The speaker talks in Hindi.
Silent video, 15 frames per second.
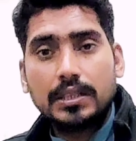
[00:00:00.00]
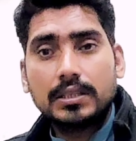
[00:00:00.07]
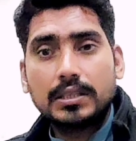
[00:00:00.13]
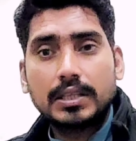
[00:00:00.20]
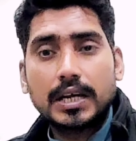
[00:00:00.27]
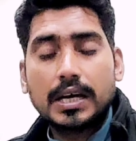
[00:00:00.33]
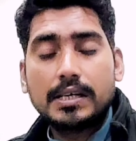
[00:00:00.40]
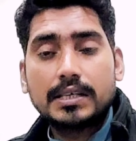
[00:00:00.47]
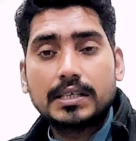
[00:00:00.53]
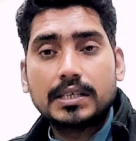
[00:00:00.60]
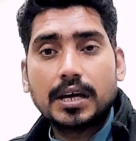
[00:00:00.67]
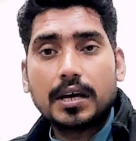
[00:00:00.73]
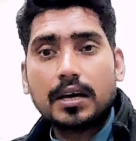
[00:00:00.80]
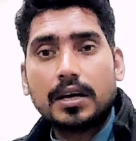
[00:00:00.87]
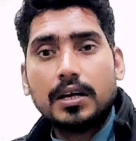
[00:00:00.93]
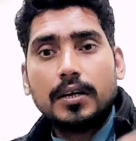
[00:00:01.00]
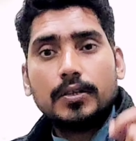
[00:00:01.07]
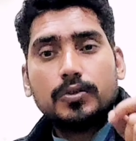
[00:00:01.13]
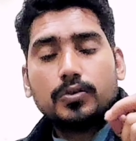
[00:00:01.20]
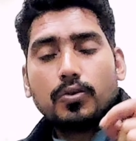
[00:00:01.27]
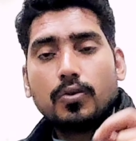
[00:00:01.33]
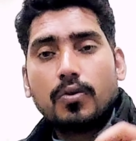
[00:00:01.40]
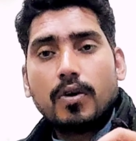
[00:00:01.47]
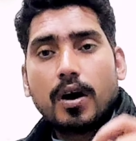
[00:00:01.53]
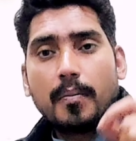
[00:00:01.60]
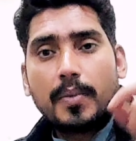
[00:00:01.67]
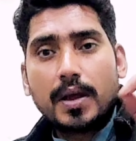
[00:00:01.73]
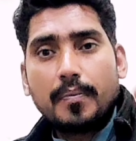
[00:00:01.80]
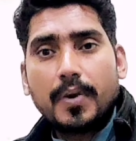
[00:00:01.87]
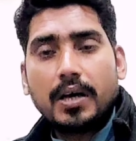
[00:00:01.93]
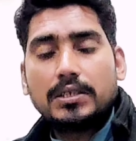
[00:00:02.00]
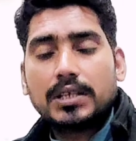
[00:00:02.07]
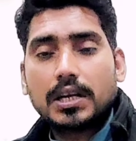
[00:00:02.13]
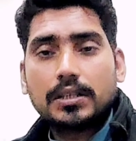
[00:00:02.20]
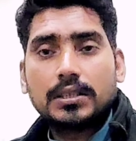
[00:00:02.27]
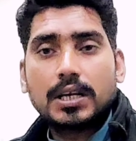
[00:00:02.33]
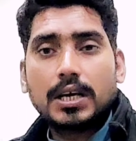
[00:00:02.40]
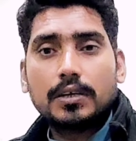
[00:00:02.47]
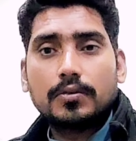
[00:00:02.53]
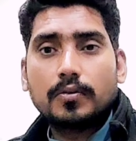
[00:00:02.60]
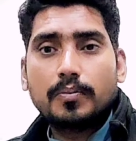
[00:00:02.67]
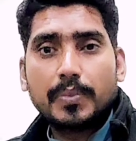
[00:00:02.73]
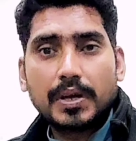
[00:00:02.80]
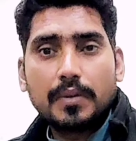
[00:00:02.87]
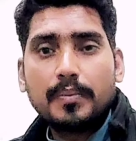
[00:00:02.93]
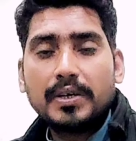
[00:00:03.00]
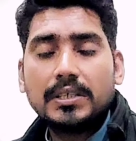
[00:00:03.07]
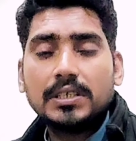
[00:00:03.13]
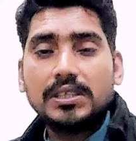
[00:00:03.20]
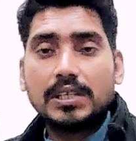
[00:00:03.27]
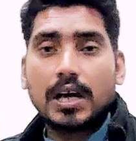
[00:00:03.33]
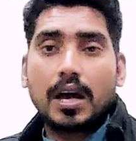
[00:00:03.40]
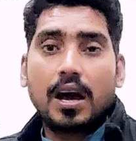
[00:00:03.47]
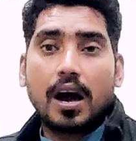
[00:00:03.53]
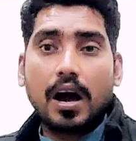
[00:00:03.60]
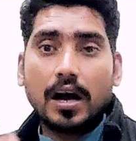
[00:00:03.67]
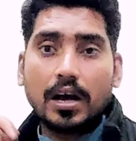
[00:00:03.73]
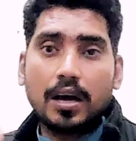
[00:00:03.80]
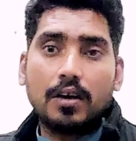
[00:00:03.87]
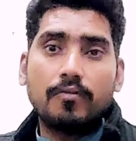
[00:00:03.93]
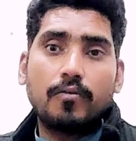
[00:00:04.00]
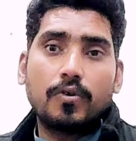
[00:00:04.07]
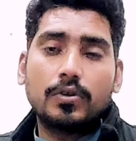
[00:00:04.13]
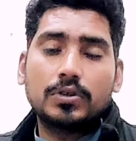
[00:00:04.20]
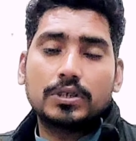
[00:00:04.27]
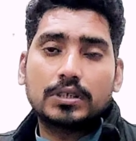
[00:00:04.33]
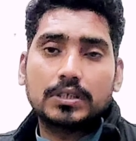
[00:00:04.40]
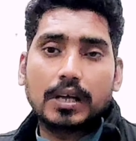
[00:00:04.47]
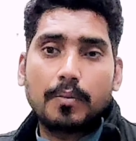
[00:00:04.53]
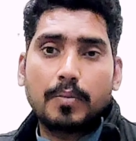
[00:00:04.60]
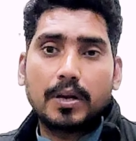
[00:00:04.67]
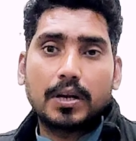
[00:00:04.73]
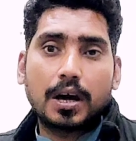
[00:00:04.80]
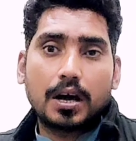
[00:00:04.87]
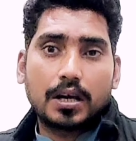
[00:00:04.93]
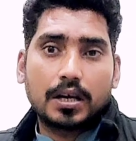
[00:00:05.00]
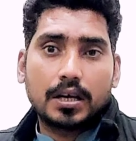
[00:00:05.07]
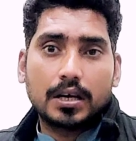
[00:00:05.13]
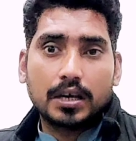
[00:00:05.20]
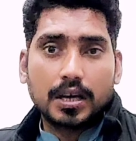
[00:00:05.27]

देते हैं ठीक है तो अपने पास रखते हैं तो फिर भी ठीक है अगर वो स्टैंप लगा के